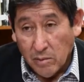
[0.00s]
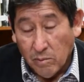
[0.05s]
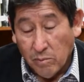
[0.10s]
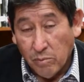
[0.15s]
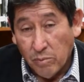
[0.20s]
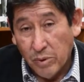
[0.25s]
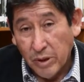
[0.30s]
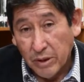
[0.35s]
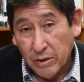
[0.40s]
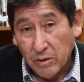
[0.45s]

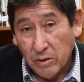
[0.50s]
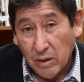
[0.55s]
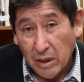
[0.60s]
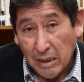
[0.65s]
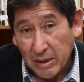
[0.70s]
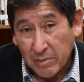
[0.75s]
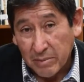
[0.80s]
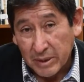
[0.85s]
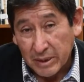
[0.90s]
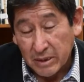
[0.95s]
Bueno,
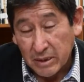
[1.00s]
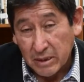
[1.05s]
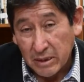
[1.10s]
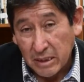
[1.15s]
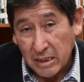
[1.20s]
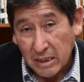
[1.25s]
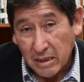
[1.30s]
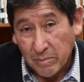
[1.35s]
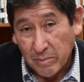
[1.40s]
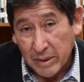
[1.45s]
a partir
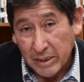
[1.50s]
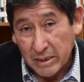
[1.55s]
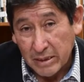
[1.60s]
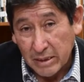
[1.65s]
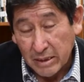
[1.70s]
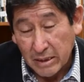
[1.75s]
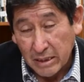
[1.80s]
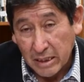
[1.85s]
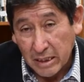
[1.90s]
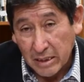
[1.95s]
de la plaza
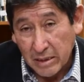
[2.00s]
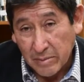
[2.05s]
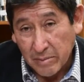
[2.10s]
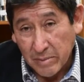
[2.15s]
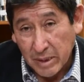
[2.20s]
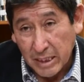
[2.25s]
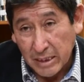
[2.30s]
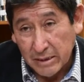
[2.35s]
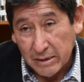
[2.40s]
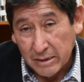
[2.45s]
de
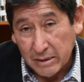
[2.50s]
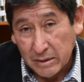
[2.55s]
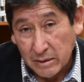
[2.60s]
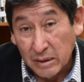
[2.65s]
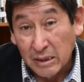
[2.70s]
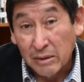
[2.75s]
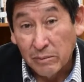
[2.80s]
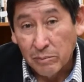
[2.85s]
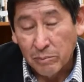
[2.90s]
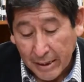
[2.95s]
armas
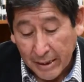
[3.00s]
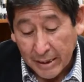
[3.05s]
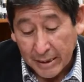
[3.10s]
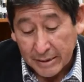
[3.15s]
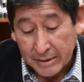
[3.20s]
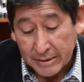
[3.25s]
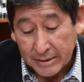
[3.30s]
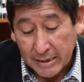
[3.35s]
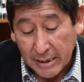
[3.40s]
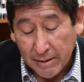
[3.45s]

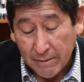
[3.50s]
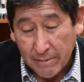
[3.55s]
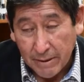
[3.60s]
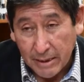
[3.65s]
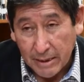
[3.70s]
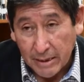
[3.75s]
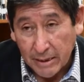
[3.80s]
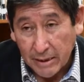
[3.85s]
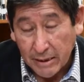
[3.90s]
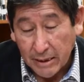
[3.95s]

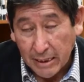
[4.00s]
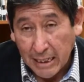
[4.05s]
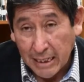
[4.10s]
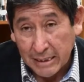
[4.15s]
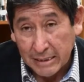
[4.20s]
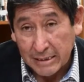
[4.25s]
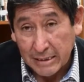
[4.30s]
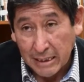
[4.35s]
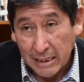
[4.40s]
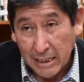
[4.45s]
estaba
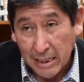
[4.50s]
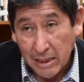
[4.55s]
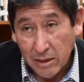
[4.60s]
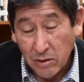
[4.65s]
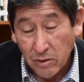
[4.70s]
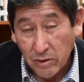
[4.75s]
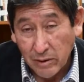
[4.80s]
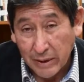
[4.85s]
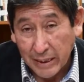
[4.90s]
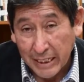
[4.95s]
hacia el
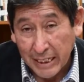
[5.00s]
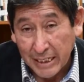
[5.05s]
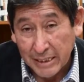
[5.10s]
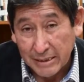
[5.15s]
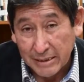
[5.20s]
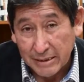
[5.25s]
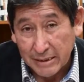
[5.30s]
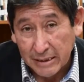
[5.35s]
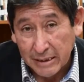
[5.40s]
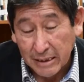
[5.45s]
lado
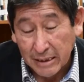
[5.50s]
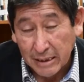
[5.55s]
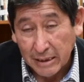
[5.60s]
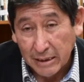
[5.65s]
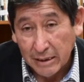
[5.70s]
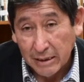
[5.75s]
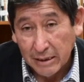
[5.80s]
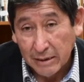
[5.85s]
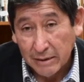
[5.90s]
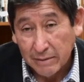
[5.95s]
este,
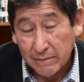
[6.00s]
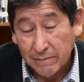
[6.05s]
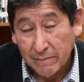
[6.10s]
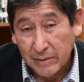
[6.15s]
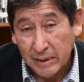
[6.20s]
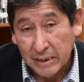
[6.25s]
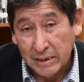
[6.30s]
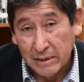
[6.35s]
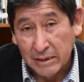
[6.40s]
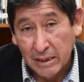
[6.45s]

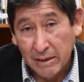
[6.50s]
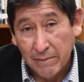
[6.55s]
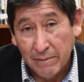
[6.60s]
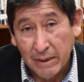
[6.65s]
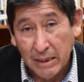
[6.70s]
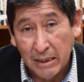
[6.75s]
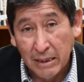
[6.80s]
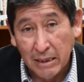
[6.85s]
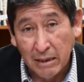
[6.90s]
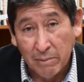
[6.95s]

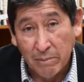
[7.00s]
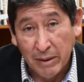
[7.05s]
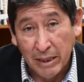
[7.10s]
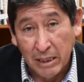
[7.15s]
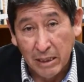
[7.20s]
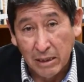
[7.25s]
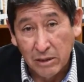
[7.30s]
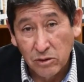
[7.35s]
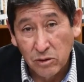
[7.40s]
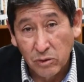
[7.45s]
estaba el
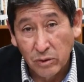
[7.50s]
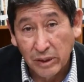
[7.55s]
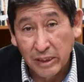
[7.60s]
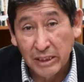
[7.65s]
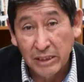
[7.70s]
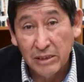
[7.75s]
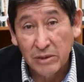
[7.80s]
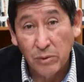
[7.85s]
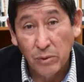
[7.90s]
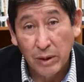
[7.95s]
palacio
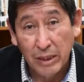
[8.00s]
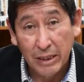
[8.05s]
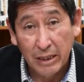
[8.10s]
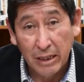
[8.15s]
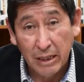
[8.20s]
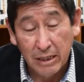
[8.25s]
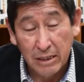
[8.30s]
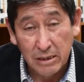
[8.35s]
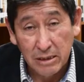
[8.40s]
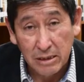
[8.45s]
Quisuar
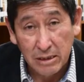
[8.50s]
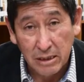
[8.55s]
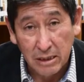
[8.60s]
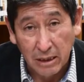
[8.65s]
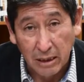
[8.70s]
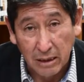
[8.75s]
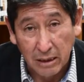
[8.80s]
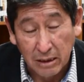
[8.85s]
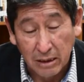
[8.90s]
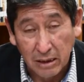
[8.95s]

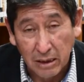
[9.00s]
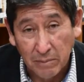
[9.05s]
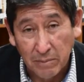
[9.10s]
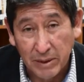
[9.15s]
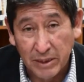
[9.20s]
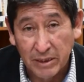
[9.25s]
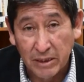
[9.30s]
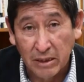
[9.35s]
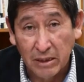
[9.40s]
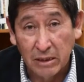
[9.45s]
Cancha, que
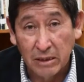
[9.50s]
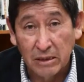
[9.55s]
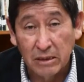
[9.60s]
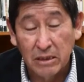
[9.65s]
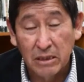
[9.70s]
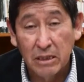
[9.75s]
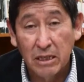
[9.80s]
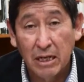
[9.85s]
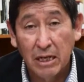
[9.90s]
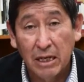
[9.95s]

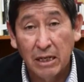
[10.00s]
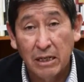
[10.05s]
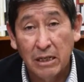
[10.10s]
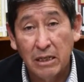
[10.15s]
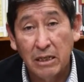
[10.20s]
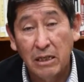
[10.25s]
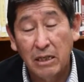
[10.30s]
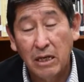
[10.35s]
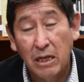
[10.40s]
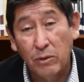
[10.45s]
pertenecía al
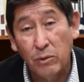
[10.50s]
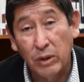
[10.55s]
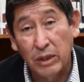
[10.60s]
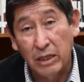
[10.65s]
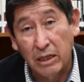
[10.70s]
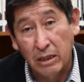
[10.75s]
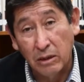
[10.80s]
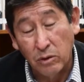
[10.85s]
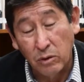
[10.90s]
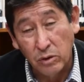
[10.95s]
Inca
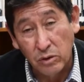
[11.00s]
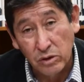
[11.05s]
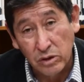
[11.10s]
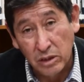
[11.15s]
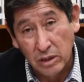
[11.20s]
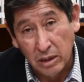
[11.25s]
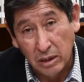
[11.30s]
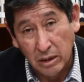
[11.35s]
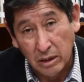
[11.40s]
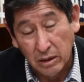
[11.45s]

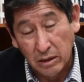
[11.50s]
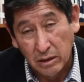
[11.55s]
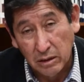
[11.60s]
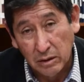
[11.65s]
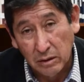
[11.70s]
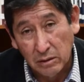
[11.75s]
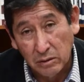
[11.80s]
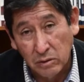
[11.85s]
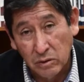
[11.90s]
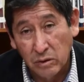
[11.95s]
Huiracocha,
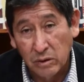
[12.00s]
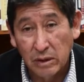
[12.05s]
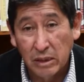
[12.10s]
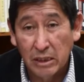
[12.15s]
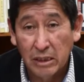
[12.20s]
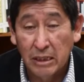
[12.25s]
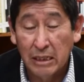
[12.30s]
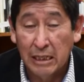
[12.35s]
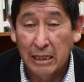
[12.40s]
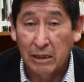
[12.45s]

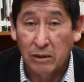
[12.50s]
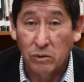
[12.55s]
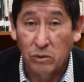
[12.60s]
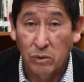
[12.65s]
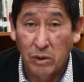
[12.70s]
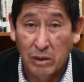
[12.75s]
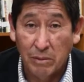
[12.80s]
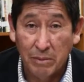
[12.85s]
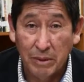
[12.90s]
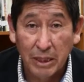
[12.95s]
donde
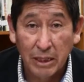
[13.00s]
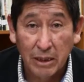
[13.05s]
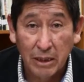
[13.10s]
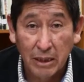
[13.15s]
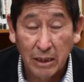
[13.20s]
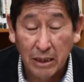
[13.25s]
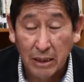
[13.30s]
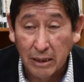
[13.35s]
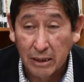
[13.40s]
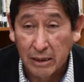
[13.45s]

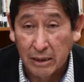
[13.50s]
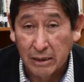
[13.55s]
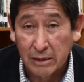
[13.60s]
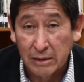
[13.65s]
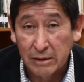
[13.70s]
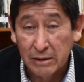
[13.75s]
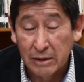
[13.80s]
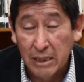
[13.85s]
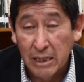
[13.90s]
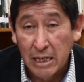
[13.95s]
actualmente
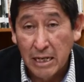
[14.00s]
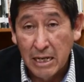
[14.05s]
es,